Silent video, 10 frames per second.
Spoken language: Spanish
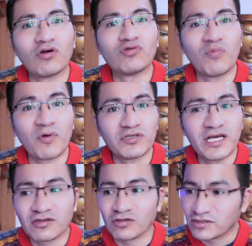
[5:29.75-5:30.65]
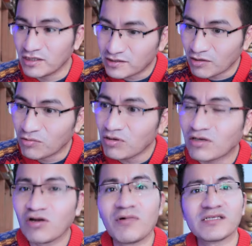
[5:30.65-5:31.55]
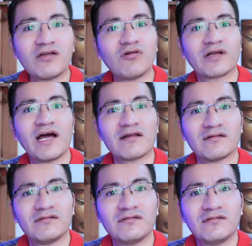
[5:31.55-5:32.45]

con tus proyectos, y seguro que lo vas a lograr.